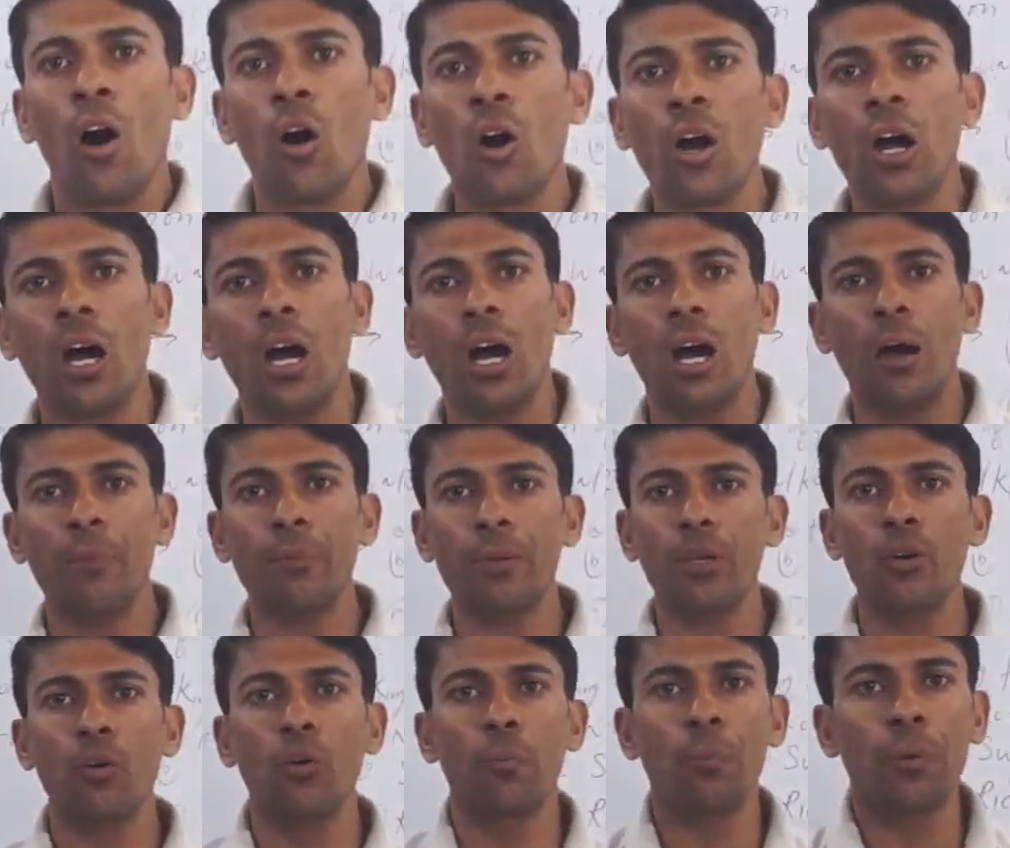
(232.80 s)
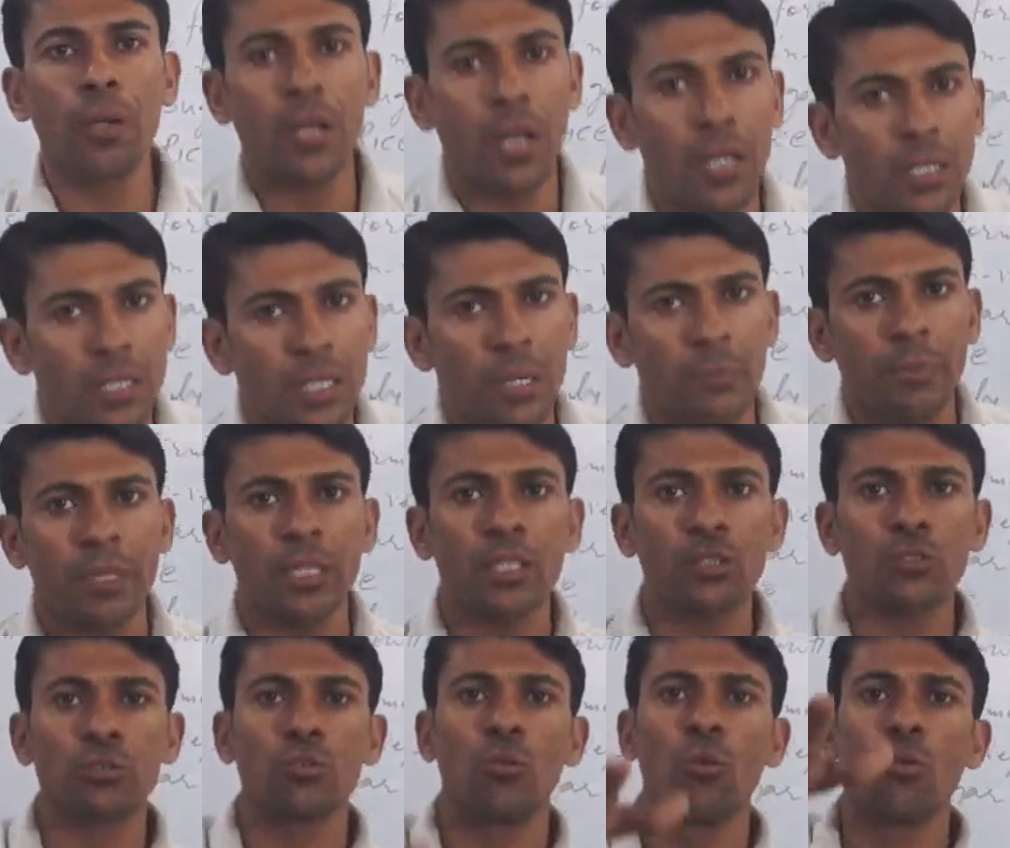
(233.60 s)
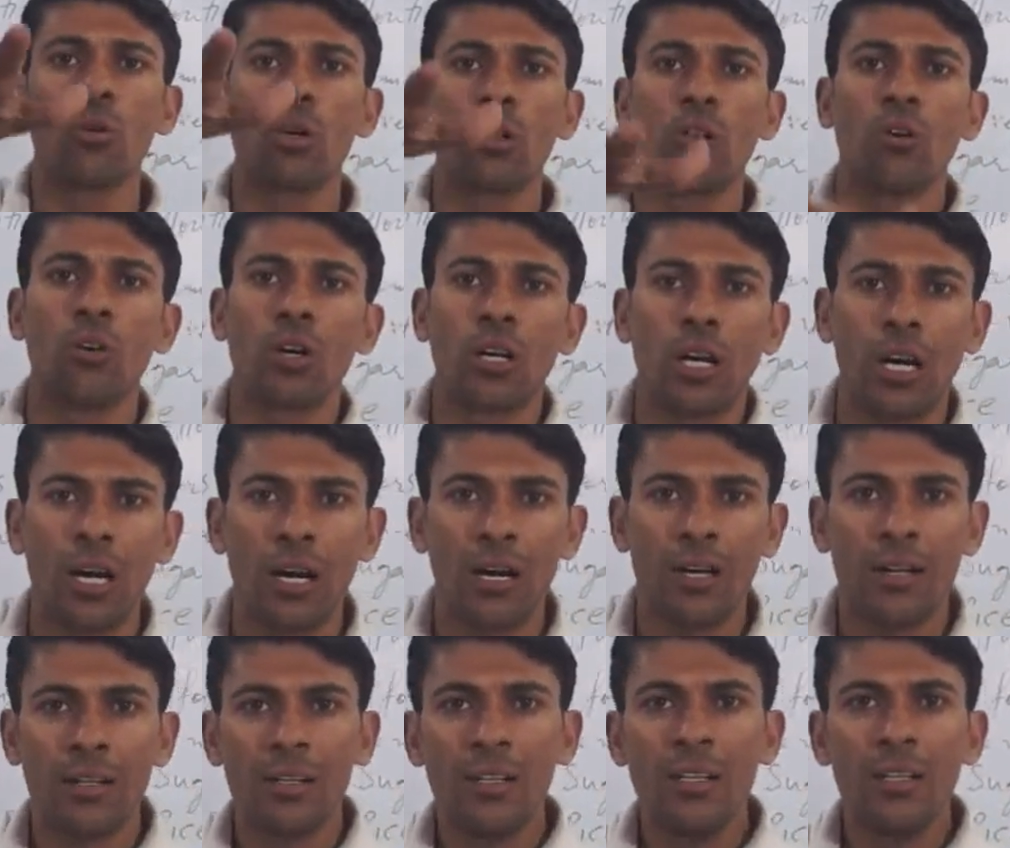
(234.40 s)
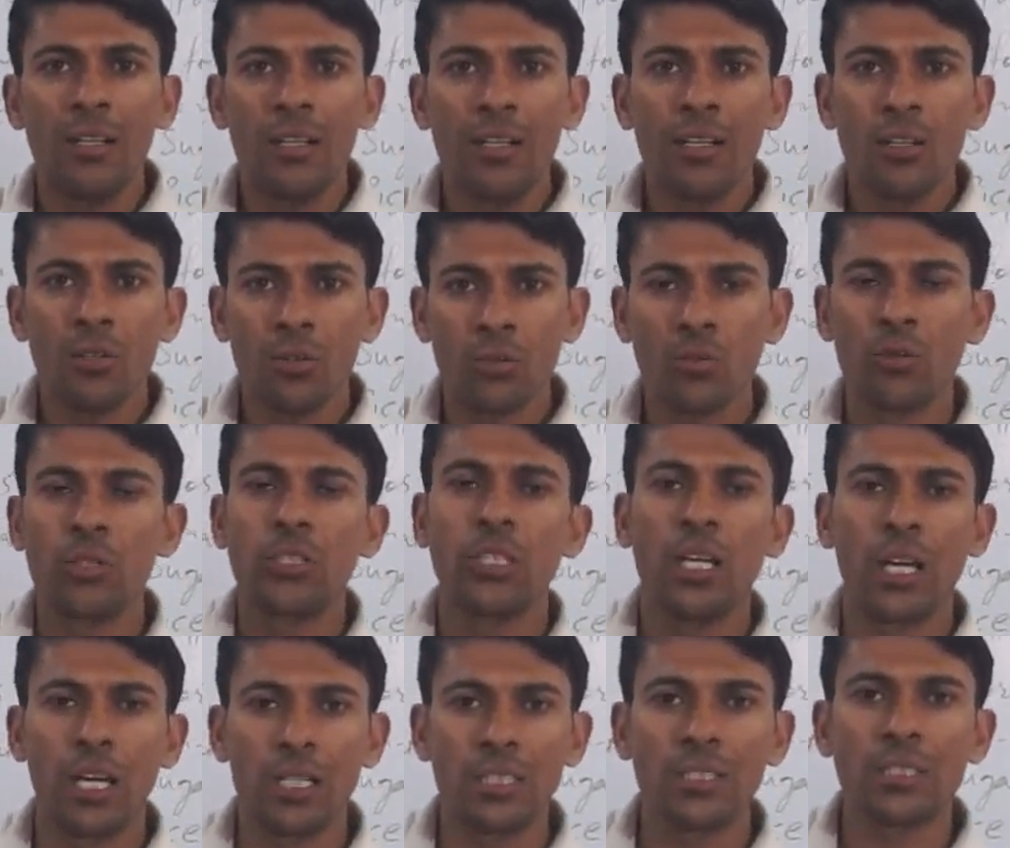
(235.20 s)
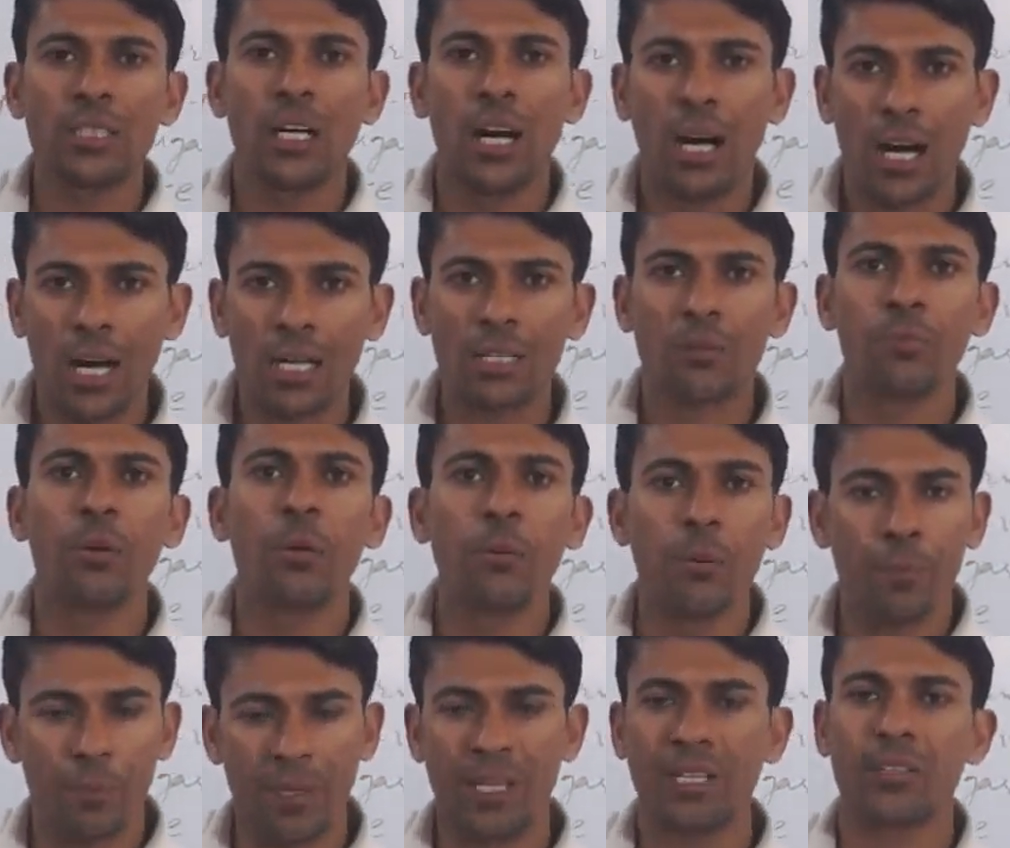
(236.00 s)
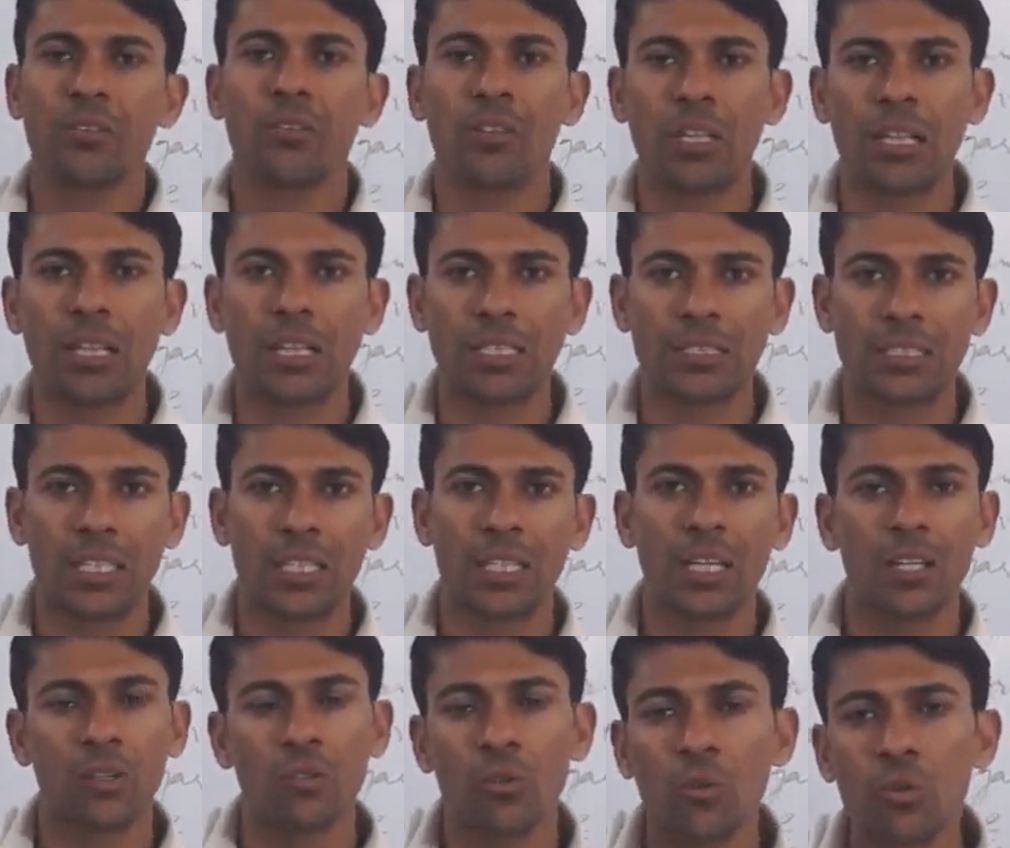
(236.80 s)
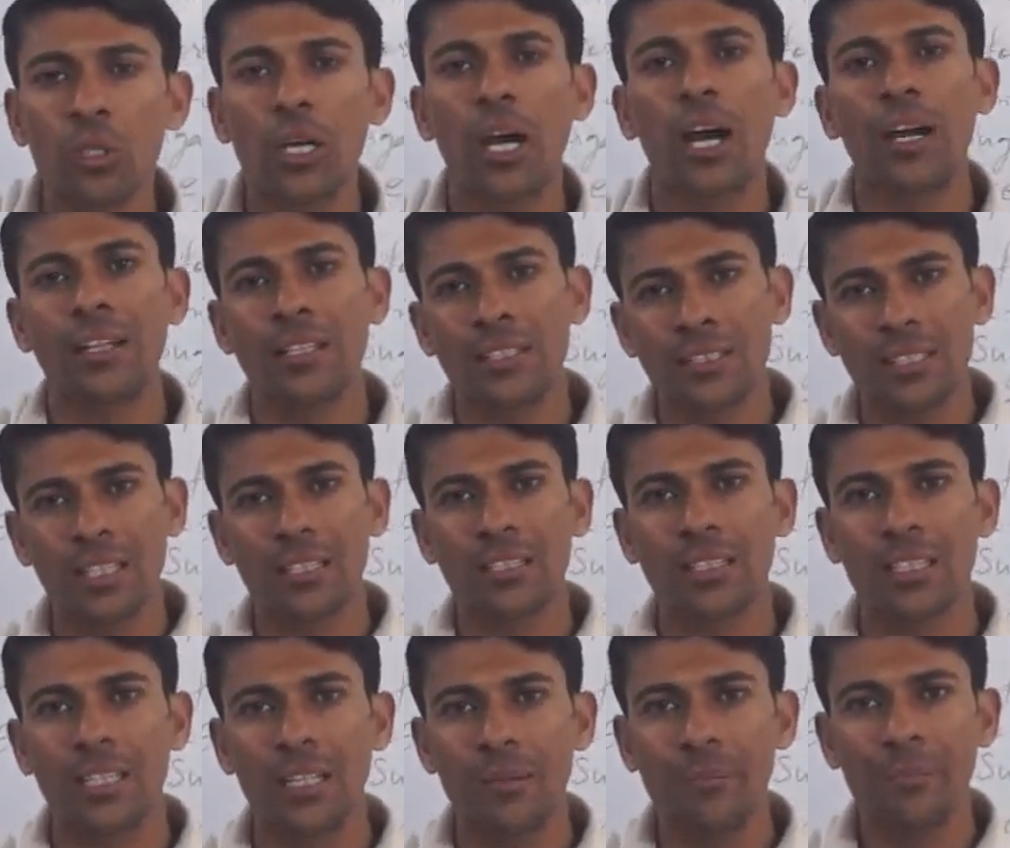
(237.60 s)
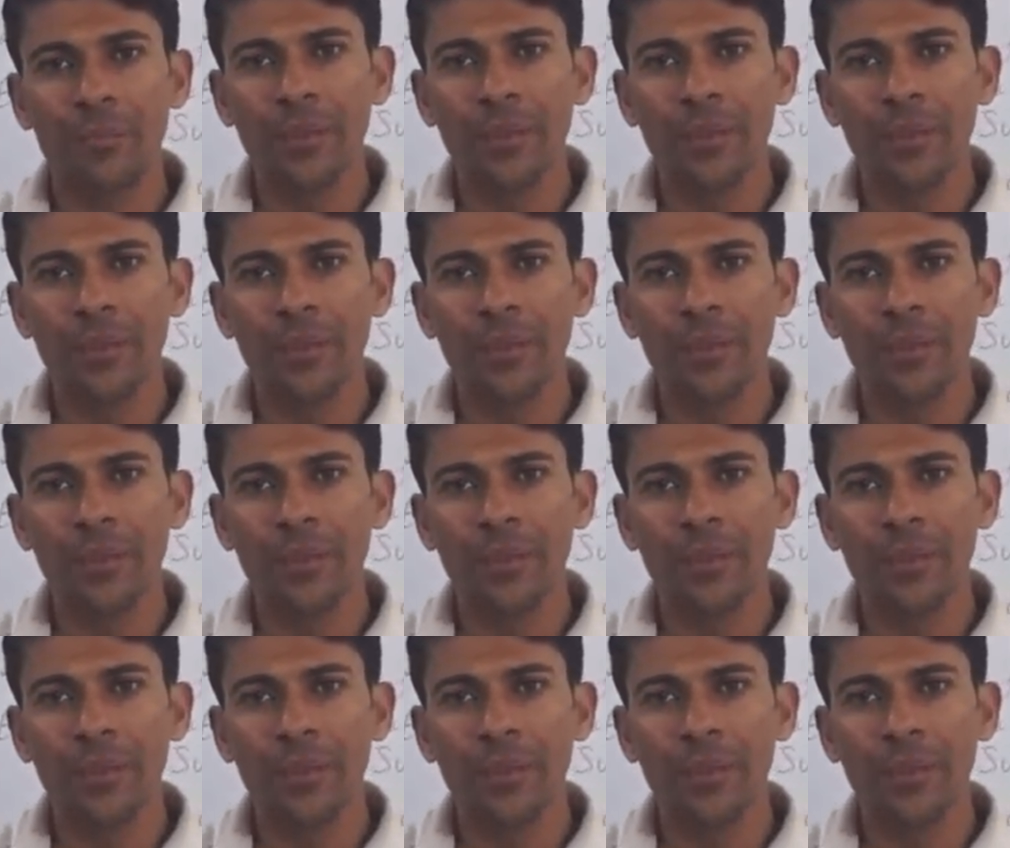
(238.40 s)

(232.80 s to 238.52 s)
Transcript: और आपके ऊपर रख दिया मैंने सौ किलो का तो ये इस हाथ में भी पेन होने लग जाएगा क्योंकि उठा नहीं सकते